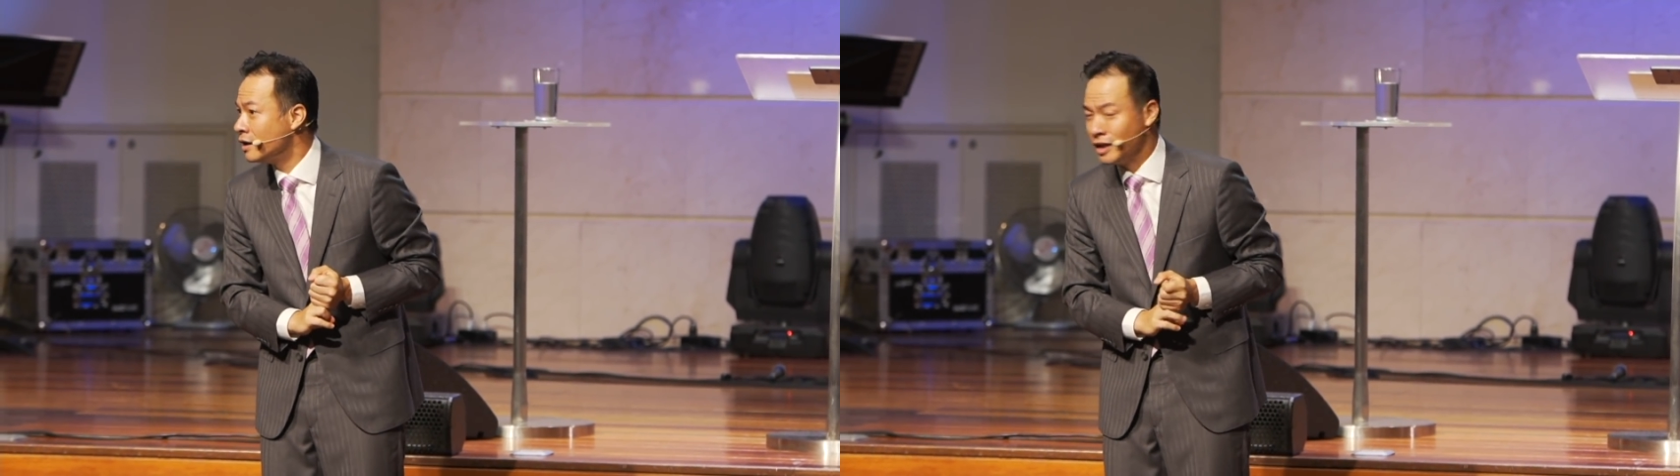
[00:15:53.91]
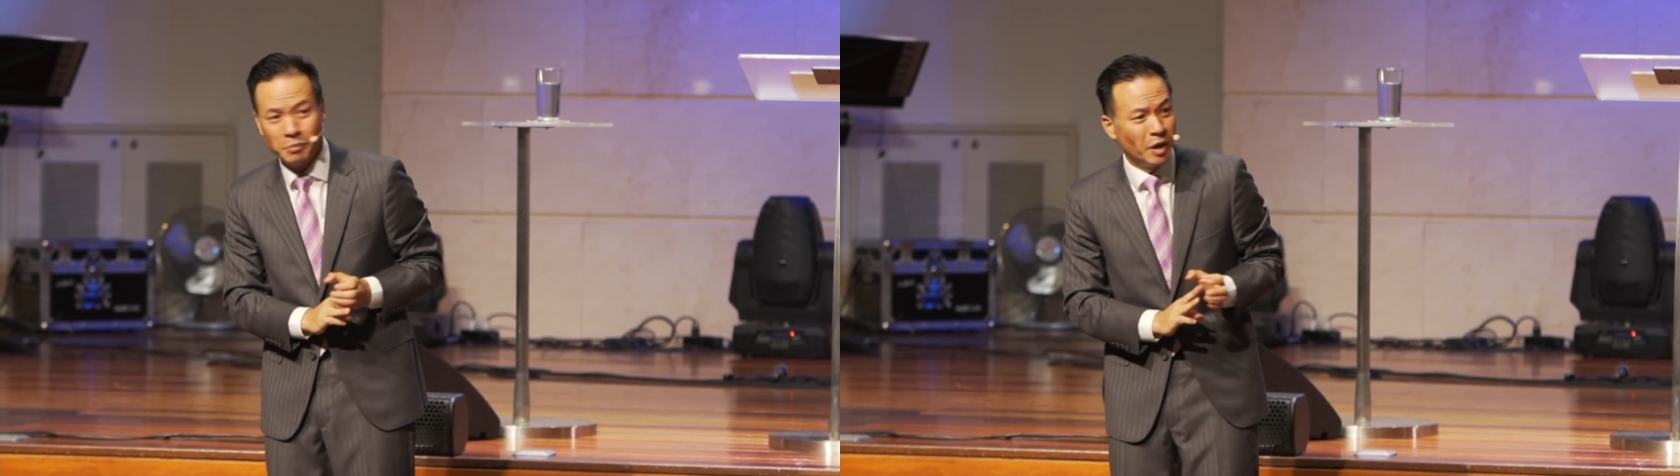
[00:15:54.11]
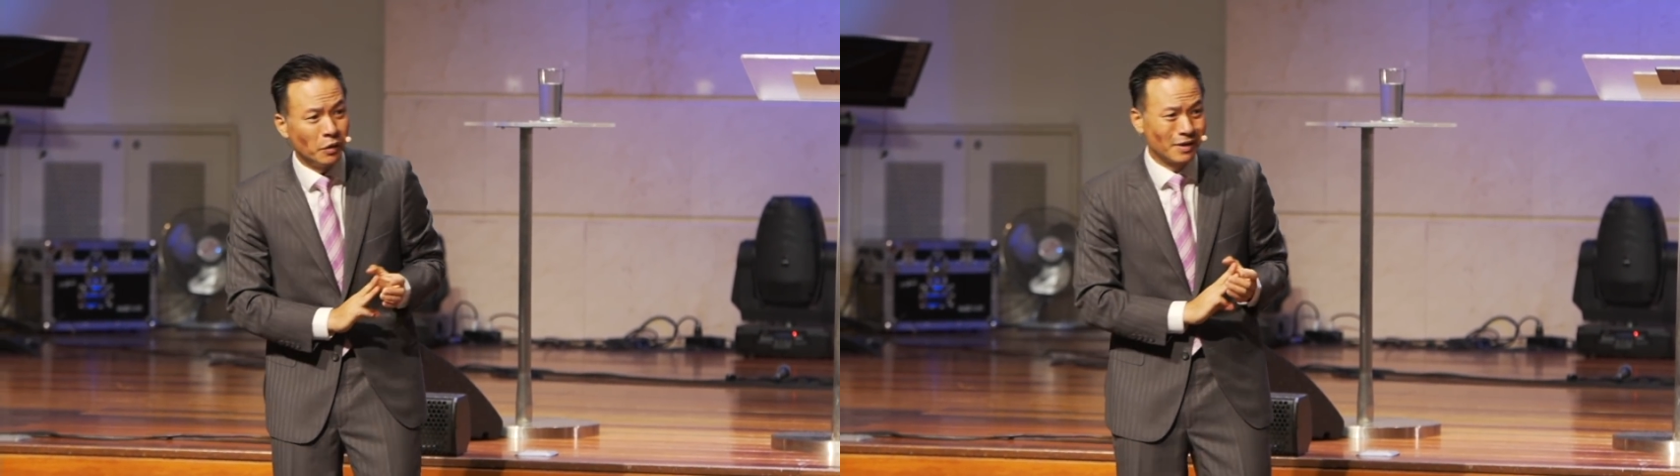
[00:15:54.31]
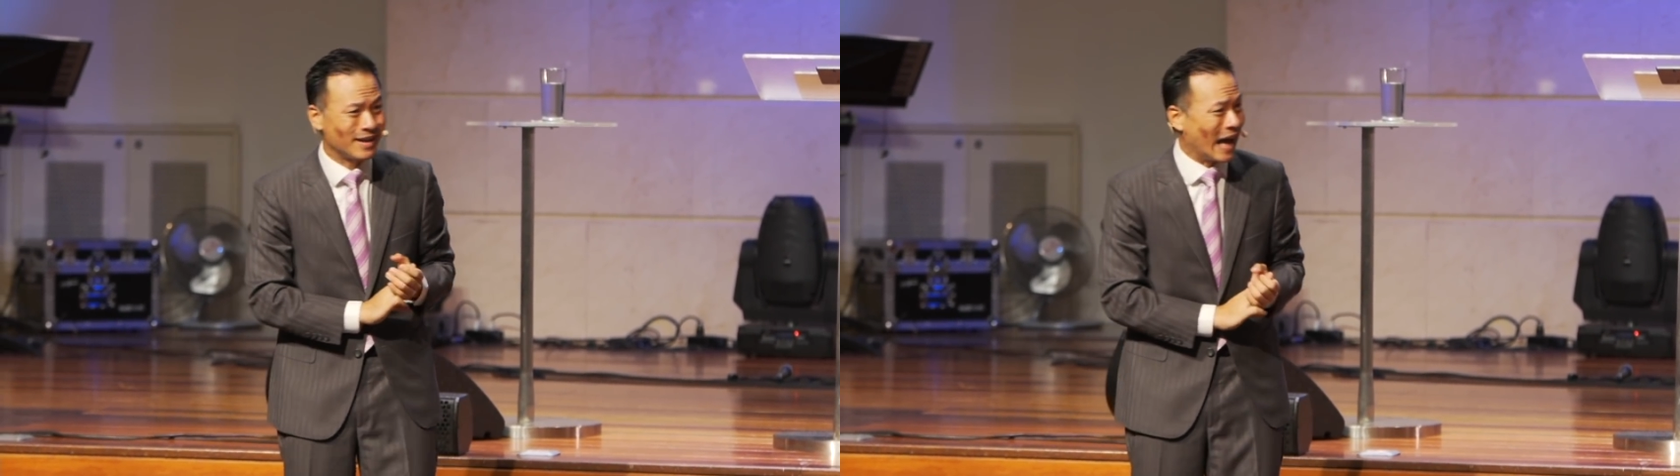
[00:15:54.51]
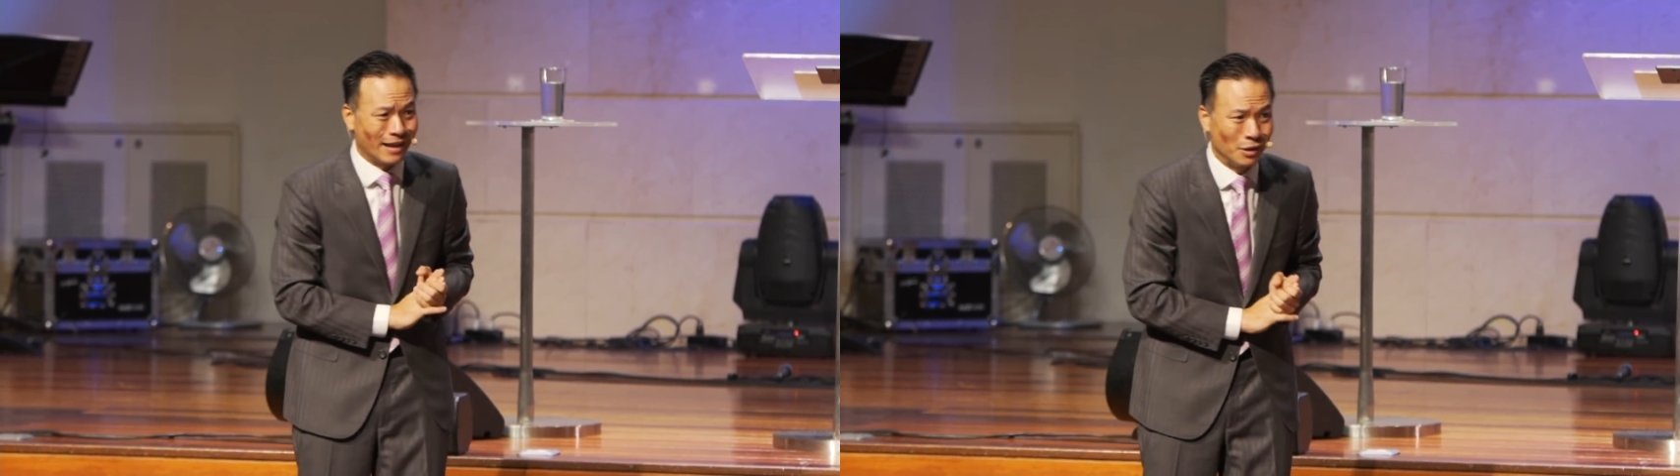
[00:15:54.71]
也没有
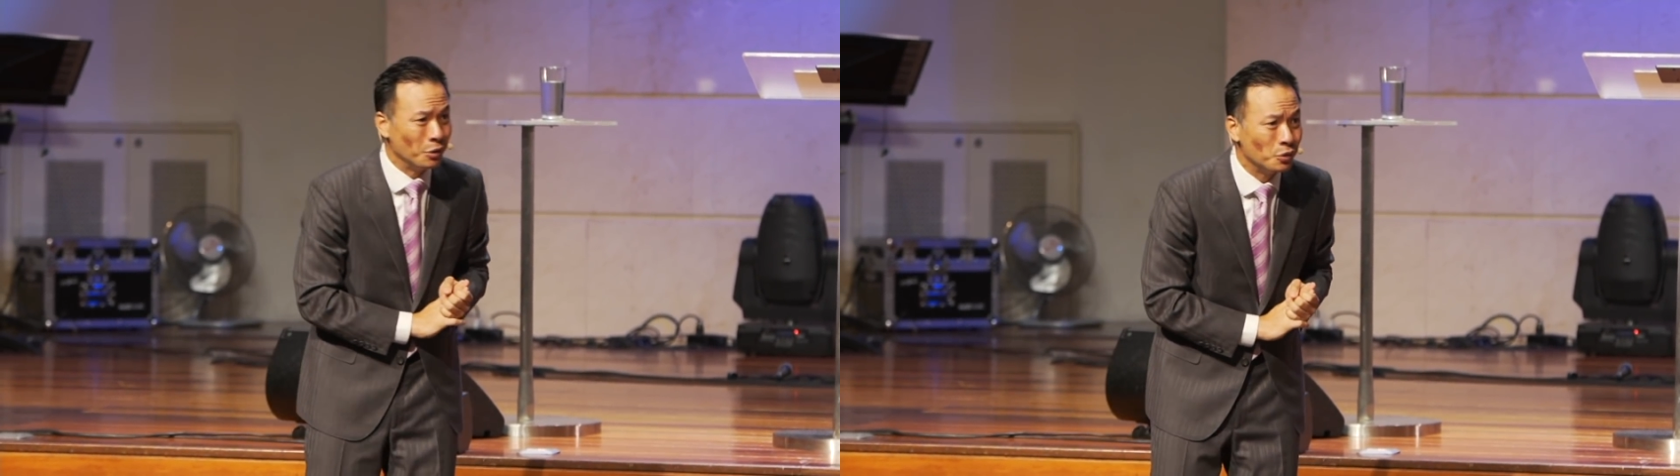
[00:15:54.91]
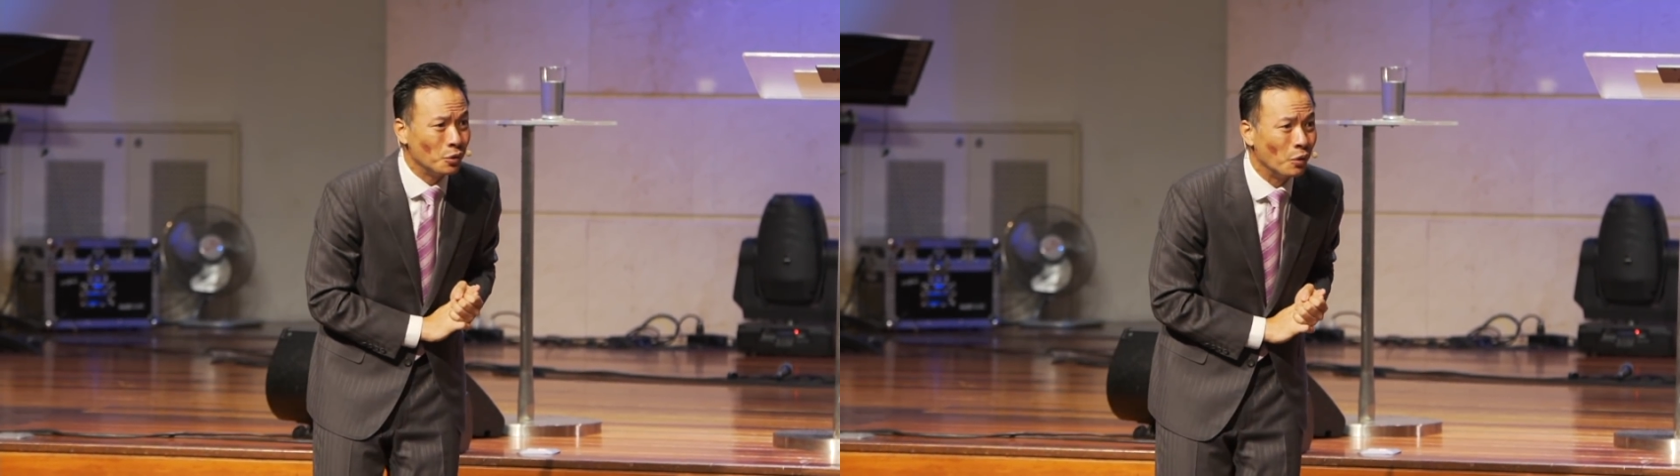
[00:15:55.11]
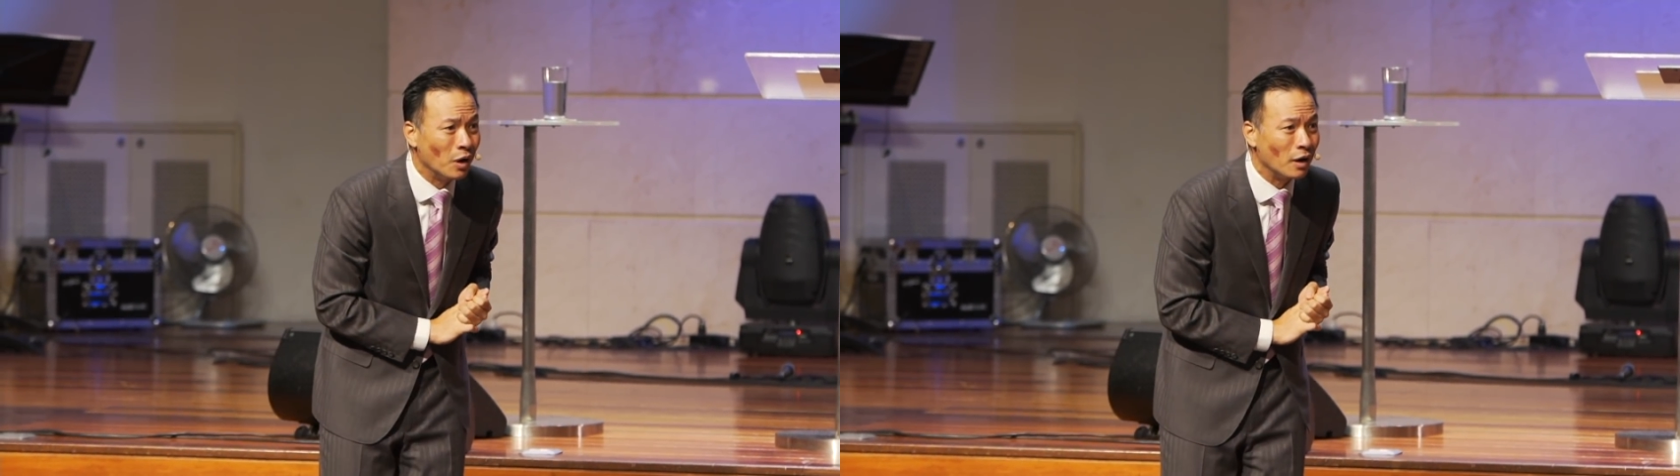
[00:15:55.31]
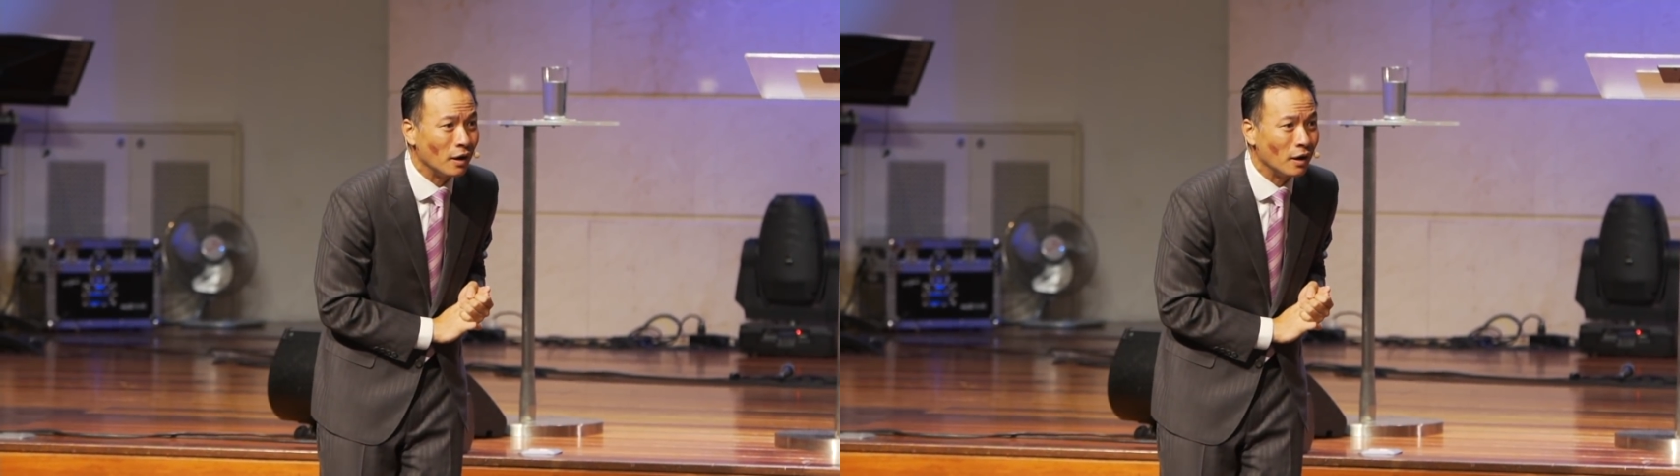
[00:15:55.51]
赶路过。